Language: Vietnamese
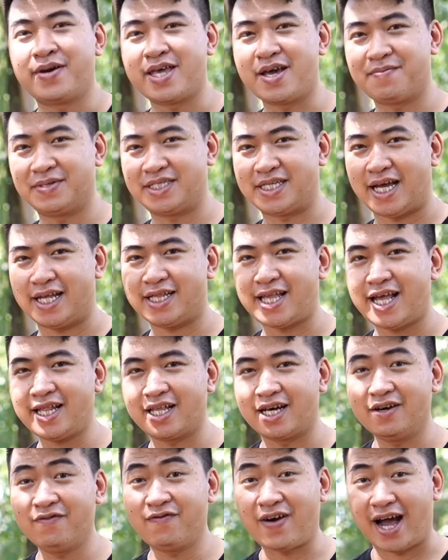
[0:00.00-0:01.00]
Bây giờ mình sẽ
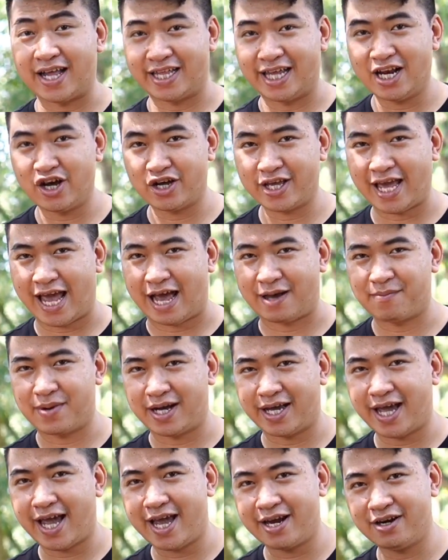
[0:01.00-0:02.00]
test thử vài thể loại nhạc
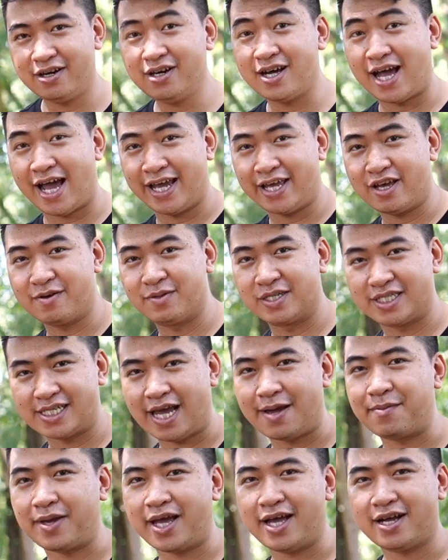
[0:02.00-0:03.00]
mà nghe rất hay dòng người
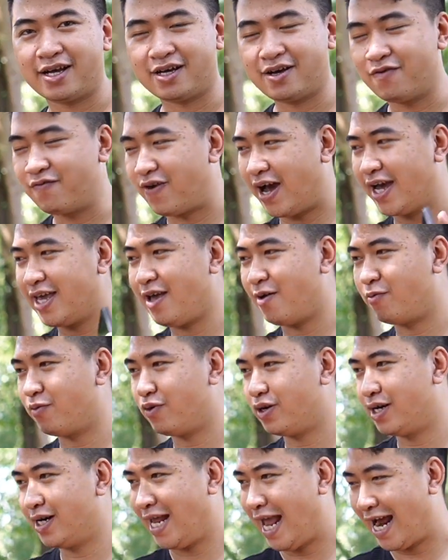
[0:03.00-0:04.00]
xem nhé. Không phải
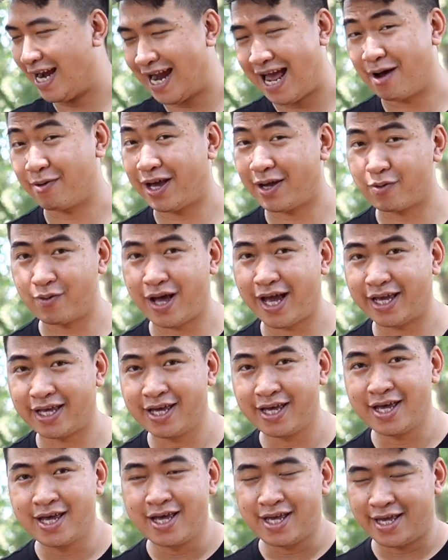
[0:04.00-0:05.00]
dòng nhạc nào nghe cũng
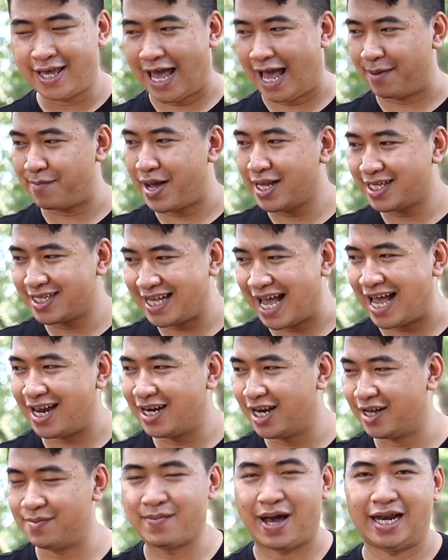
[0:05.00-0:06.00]
hay. Nhạc bass
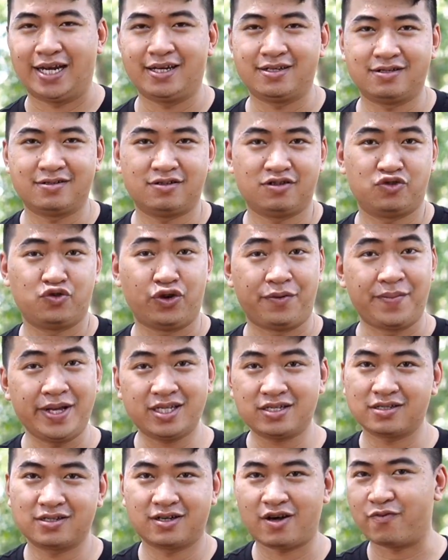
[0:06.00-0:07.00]
căng lực mạnh,
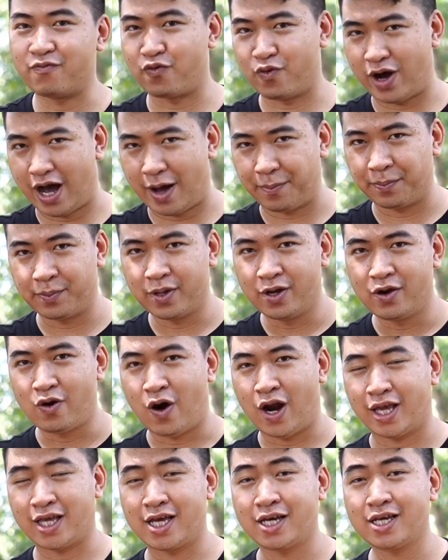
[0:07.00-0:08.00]
remix không phù hợp.
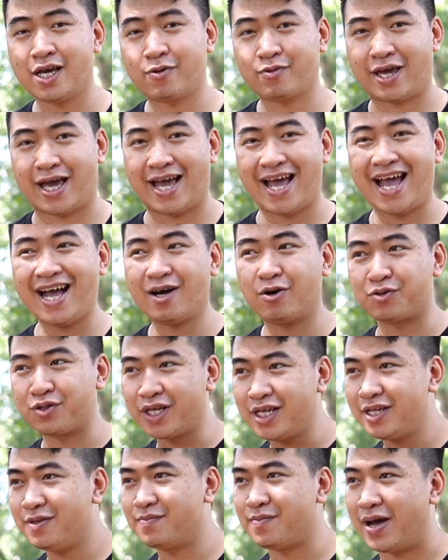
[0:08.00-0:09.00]
Hoặc những dòng nhạc
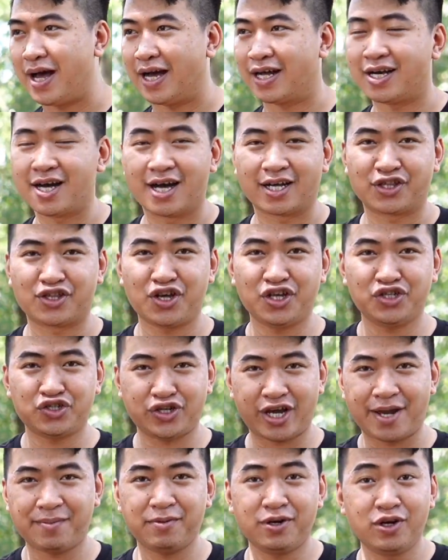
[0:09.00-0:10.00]
acoustic mà cần tiếng
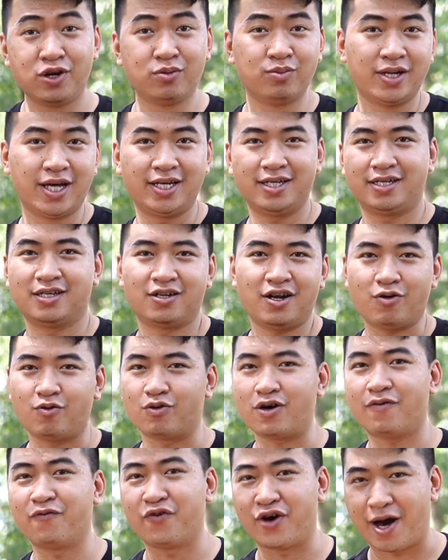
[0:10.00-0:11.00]
chép nó lung linh
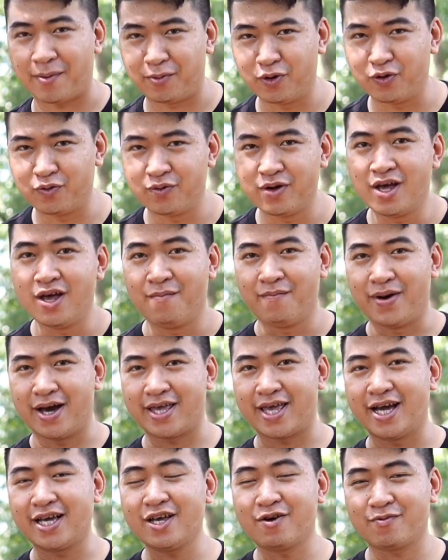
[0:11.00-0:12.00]
nó cũng không phù hợp luôn.
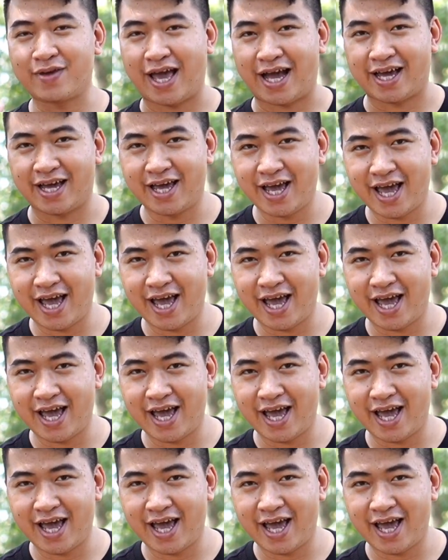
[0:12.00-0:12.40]
Mà những dòng nhạc